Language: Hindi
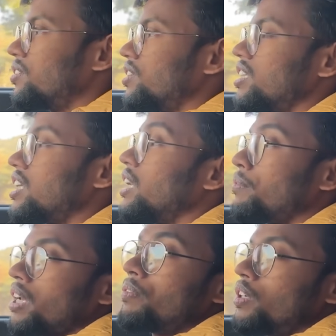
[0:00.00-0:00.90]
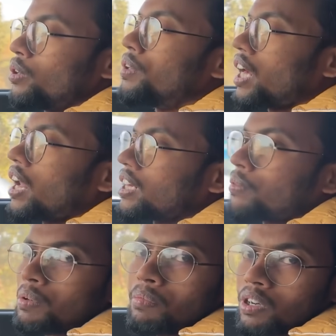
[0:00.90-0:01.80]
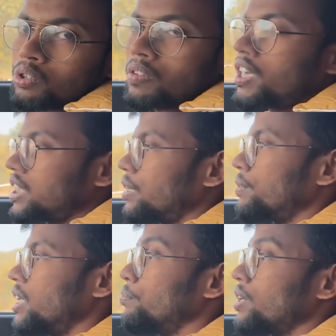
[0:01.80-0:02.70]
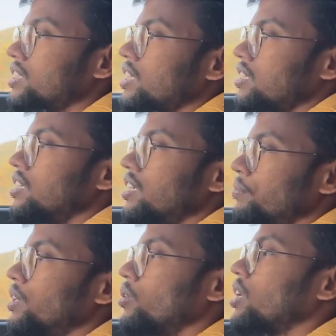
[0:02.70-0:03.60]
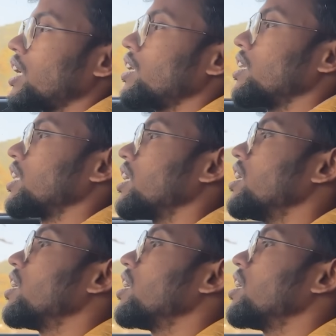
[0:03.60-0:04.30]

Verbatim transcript: तो इसीलिए मैंने वीडियो भी डाला था मनोज वाले चैनल पर डिप्रेशन वीडियो का टाइटल था